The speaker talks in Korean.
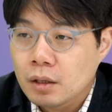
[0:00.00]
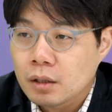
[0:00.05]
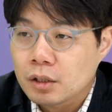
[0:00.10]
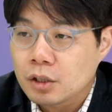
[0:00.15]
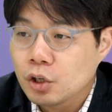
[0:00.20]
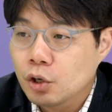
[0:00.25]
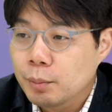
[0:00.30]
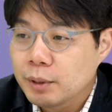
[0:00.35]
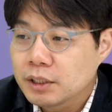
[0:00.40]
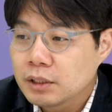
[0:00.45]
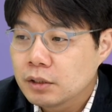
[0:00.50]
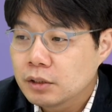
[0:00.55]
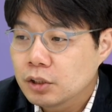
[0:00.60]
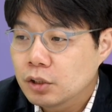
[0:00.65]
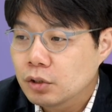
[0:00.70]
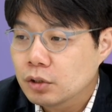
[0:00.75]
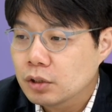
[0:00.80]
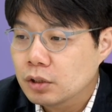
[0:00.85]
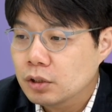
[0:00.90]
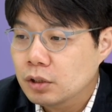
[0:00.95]
기업의
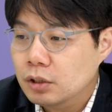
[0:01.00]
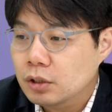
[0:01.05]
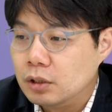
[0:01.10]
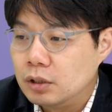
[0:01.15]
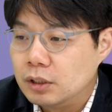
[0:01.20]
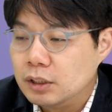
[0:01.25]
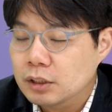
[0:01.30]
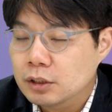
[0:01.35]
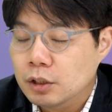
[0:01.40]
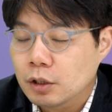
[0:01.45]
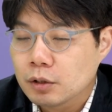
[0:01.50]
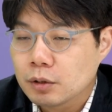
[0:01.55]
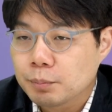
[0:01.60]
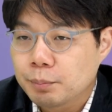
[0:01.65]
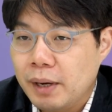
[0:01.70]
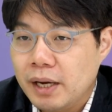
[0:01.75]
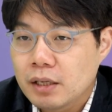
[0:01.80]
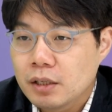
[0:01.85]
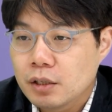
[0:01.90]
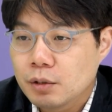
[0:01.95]
실적을
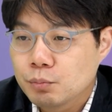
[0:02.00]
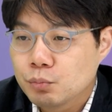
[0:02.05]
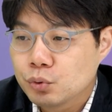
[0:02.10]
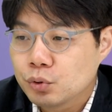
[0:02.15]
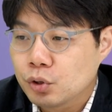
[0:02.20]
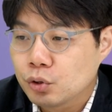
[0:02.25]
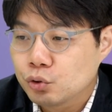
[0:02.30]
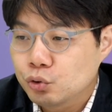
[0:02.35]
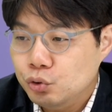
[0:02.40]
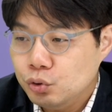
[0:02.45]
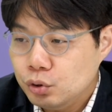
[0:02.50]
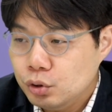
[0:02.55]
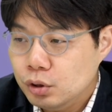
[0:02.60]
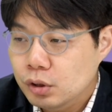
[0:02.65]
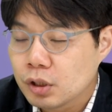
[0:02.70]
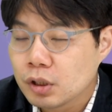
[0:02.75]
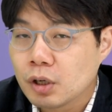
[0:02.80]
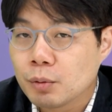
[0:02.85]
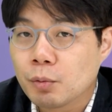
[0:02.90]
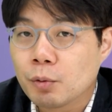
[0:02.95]
이천팔 년부터 쭉
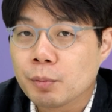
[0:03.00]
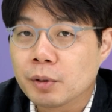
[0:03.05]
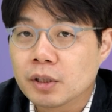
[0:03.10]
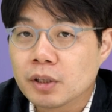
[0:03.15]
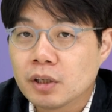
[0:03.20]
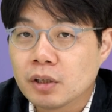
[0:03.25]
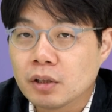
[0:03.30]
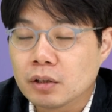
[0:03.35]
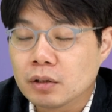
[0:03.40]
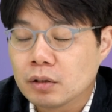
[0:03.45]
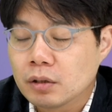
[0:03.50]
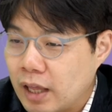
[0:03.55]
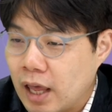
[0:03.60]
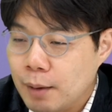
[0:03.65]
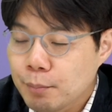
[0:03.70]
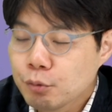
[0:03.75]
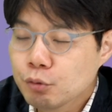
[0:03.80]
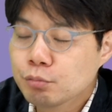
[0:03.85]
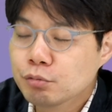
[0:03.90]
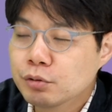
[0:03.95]
그려보면요.
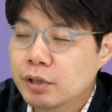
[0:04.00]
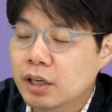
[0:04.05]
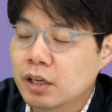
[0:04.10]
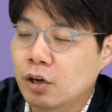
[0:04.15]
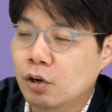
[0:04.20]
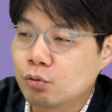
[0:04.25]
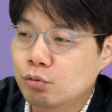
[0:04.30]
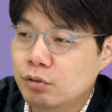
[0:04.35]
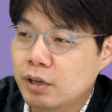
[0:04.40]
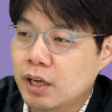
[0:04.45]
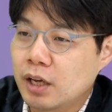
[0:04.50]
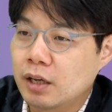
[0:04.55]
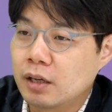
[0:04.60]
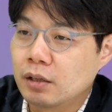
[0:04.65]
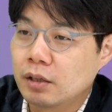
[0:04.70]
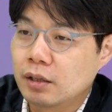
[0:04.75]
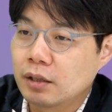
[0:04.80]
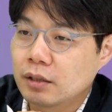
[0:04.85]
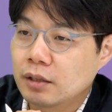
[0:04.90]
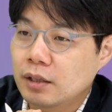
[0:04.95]
대부분의 경우에
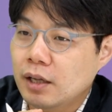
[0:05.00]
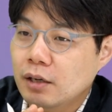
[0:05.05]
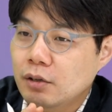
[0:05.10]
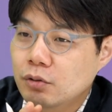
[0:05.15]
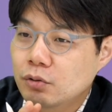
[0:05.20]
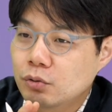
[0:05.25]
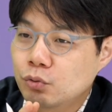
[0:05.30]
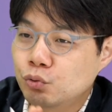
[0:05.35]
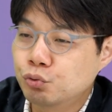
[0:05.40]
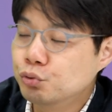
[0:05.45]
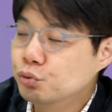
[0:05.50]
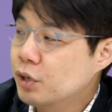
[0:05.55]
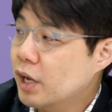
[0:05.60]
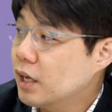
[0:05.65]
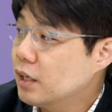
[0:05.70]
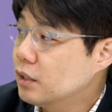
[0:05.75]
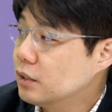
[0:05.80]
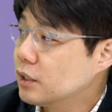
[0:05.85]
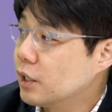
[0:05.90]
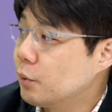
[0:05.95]
딱 두
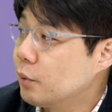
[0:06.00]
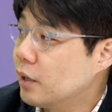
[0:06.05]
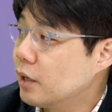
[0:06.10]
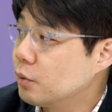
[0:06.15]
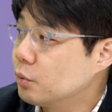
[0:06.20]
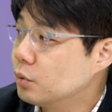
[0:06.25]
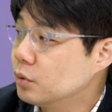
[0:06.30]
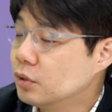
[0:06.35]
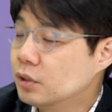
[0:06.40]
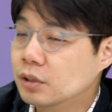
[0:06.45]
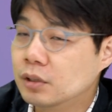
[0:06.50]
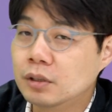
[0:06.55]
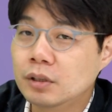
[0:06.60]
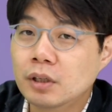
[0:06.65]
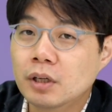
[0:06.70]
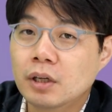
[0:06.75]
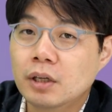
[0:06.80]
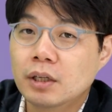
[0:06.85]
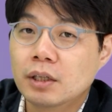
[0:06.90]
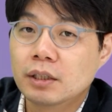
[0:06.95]
해를 제외하고는
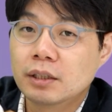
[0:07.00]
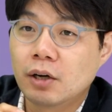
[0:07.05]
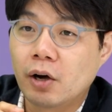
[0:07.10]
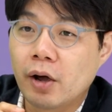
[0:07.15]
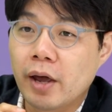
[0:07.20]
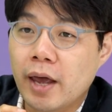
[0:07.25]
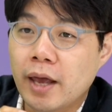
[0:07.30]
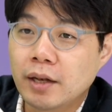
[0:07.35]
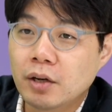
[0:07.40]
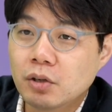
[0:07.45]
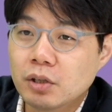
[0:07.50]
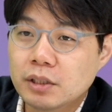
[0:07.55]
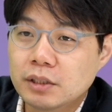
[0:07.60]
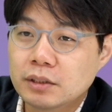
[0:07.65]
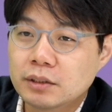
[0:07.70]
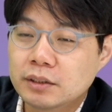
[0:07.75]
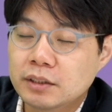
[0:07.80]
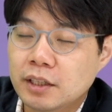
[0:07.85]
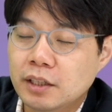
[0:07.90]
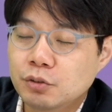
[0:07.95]

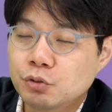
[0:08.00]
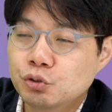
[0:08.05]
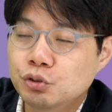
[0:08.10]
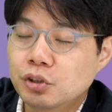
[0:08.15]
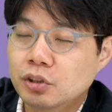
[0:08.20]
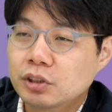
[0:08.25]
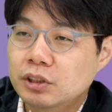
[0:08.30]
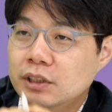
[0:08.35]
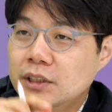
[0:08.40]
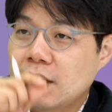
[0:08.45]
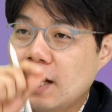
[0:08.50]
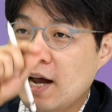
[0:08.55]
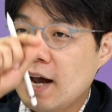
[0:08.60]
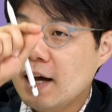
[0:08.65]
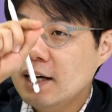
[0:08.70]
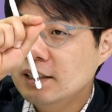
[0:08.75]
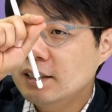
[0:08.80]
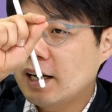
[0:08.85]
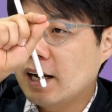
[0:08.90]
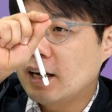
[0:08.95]
애널리스트의 추정치가
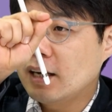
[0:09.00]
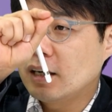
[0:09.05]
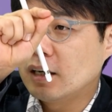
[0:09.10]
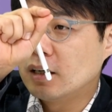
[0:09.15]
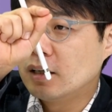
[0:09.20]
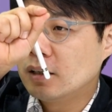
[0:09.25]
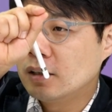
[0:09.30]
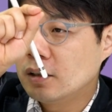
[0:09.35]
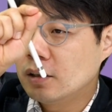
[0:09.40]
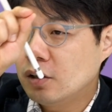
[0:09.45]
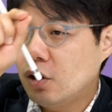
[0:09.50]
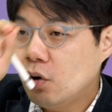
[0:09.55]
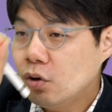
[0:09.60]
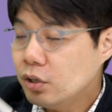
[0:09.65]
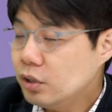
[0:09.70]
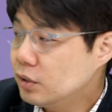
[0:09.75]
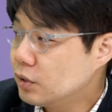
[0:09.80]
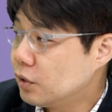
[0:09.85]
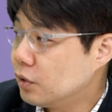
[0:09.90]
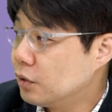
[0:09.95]
항상
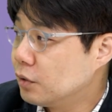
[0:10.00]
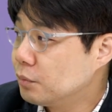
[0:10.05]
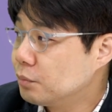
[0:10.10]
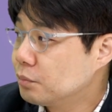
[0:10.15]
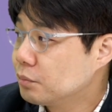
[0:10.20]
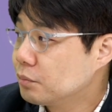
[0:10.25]
꺾였어요.